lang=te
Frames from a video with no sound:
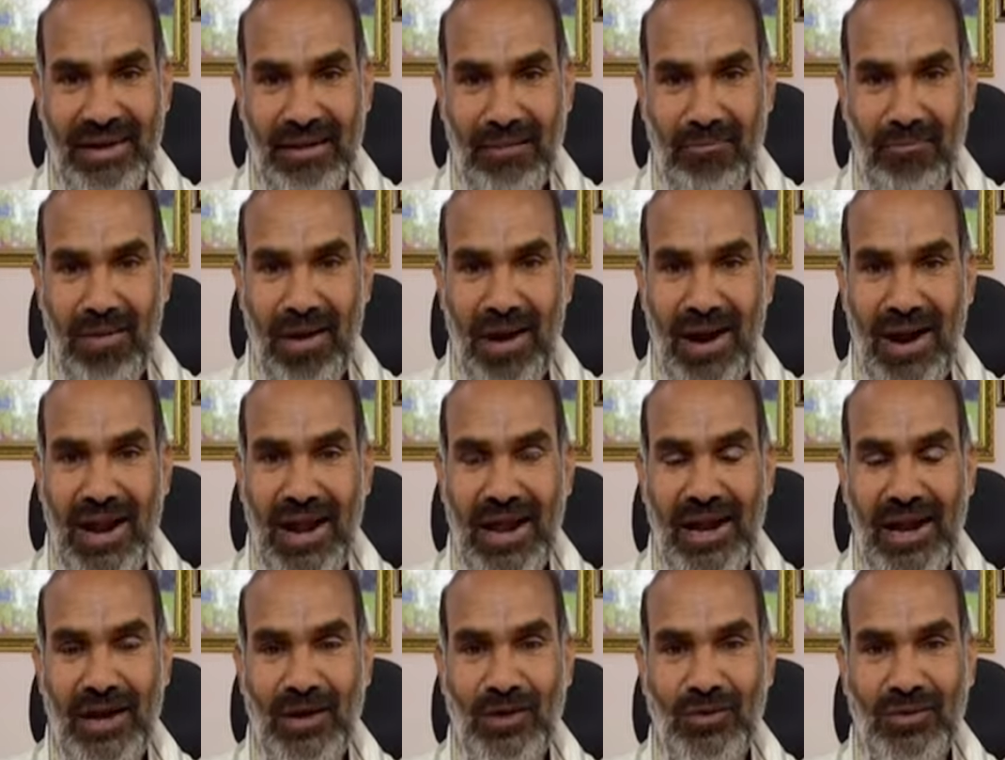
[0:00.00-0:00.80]

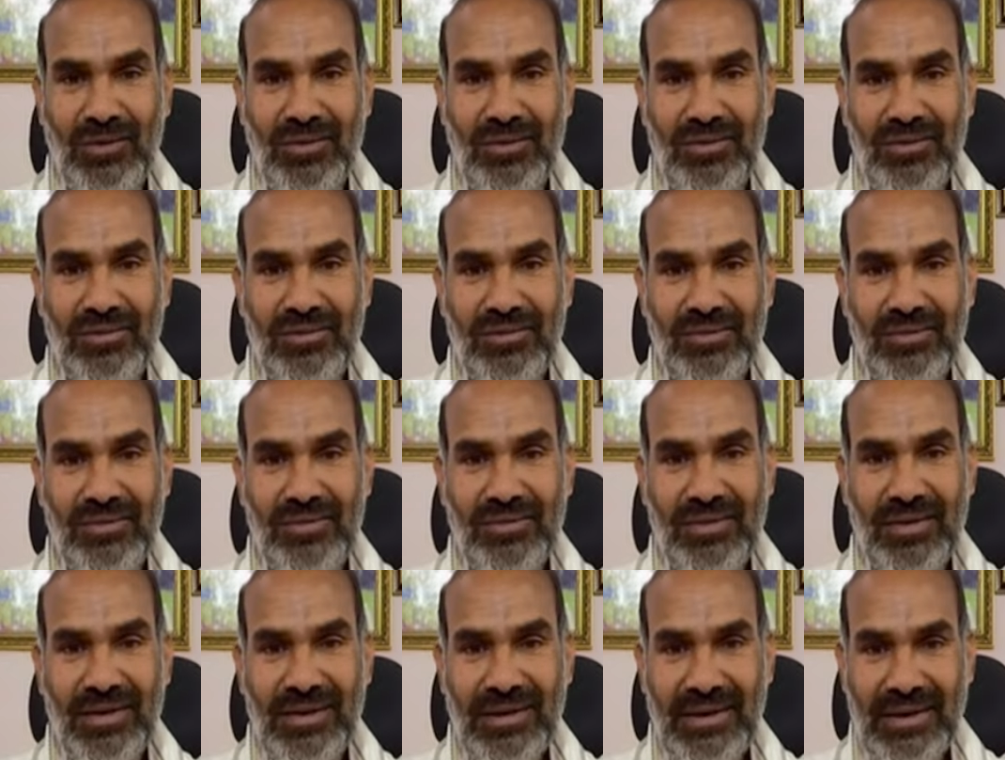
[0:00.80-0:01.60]
ఎమ్మెల్యేలను
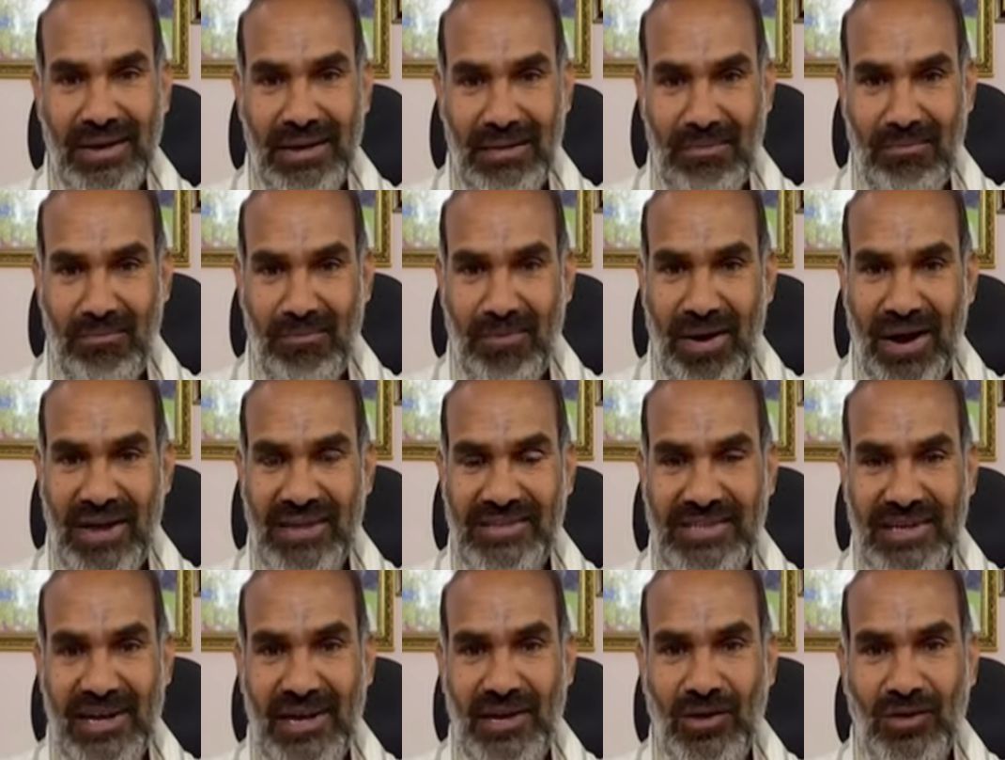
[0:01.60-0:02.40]

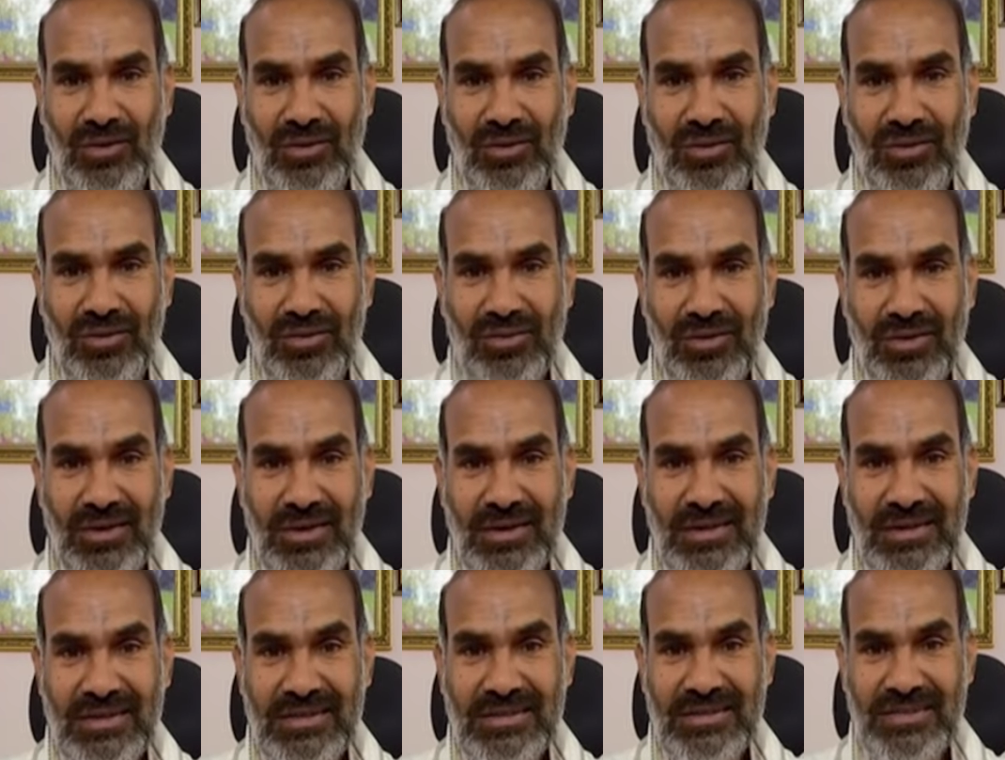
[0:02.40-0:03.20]
ఎమ్మెల్సీలను
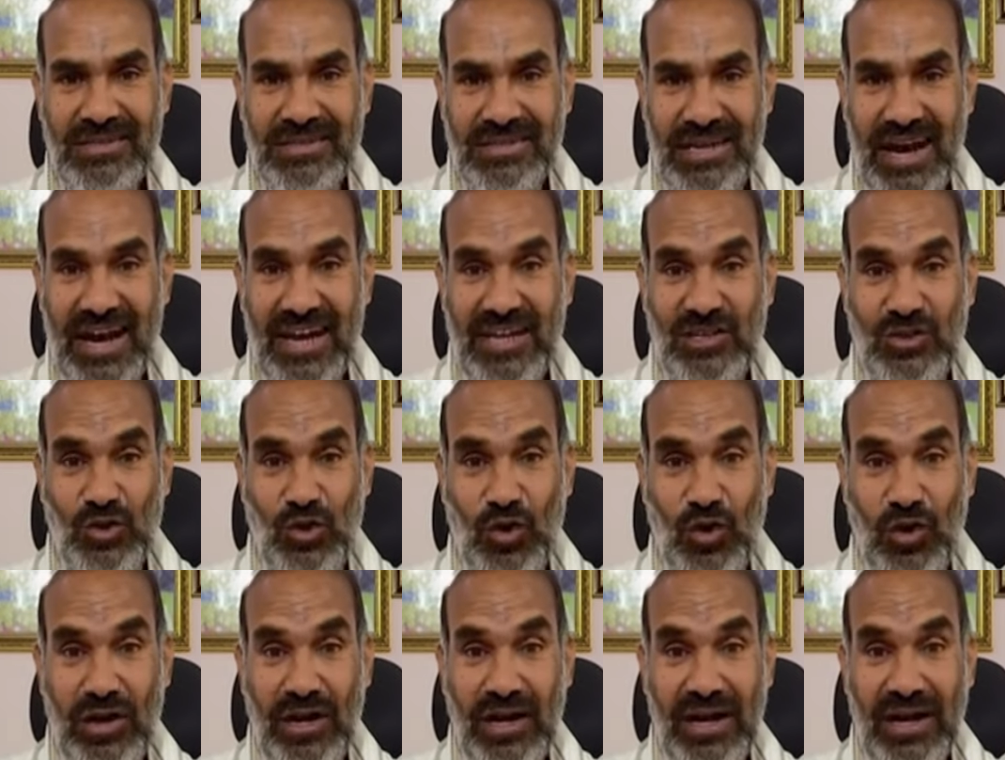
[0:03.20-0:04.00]

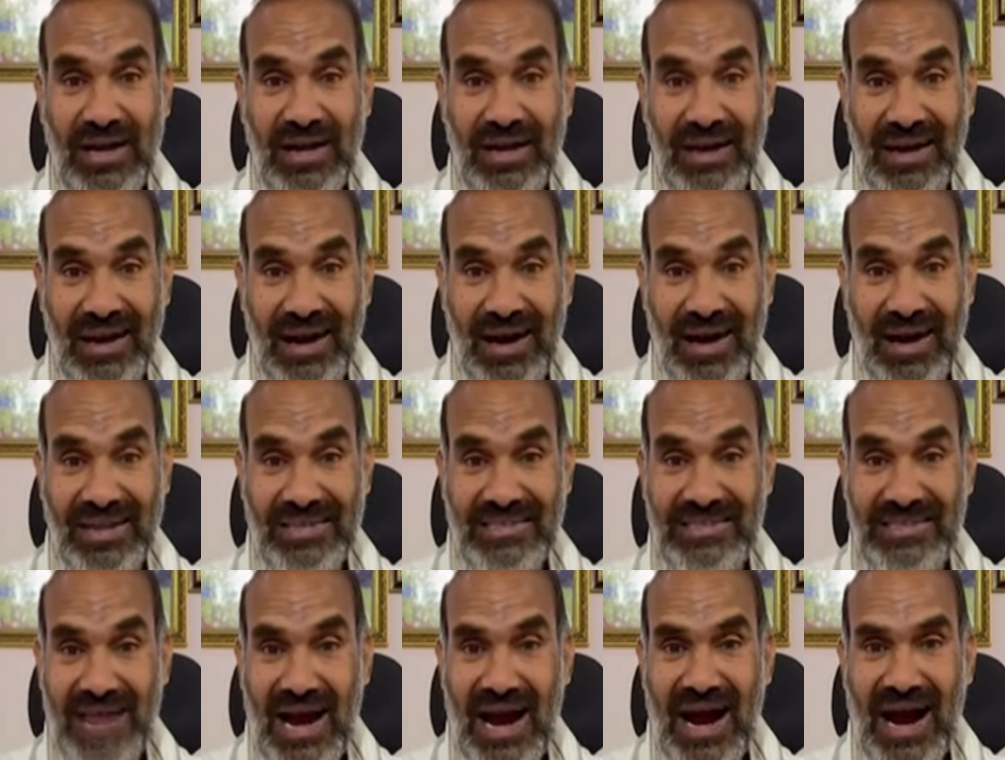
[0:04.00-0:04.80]
చేర్చుకొని
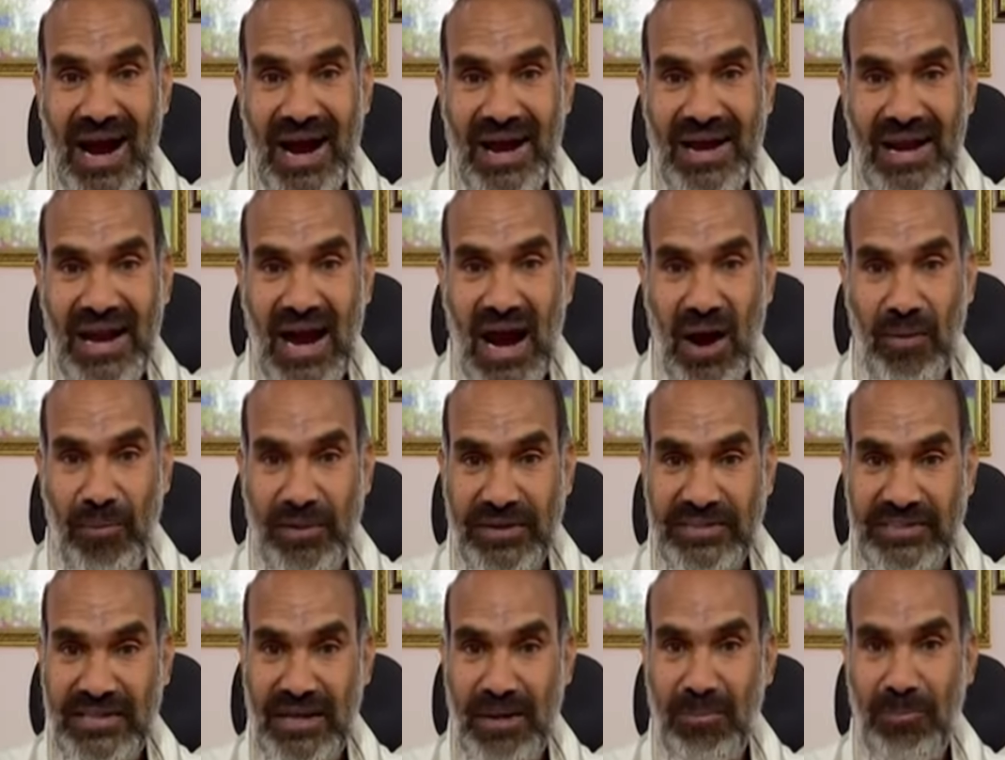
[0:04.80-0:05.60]
రాజ్యాంగాన్ని
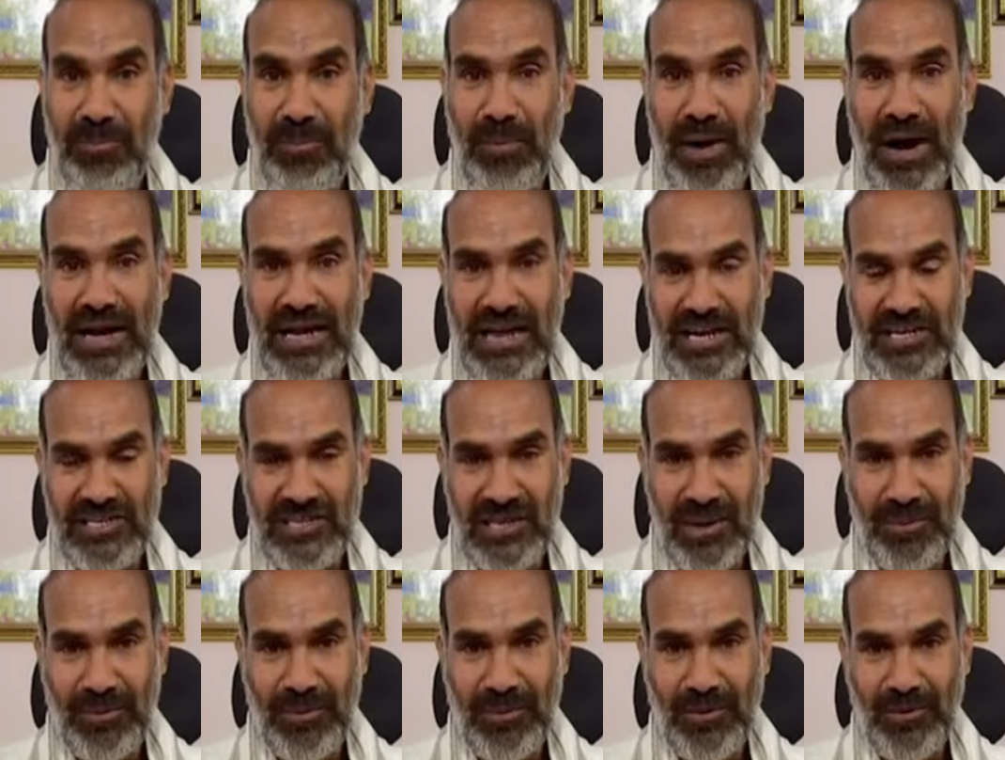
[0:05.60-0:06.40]
అపస్యం పాలు
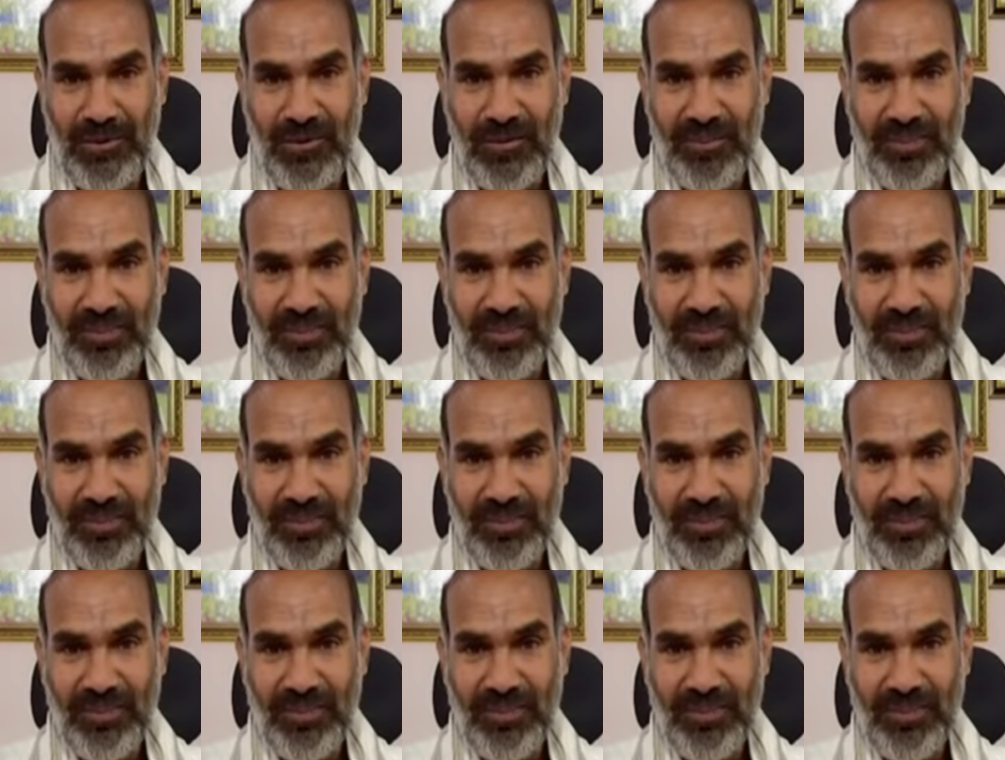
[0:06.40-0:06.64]
చేసినప్పుడు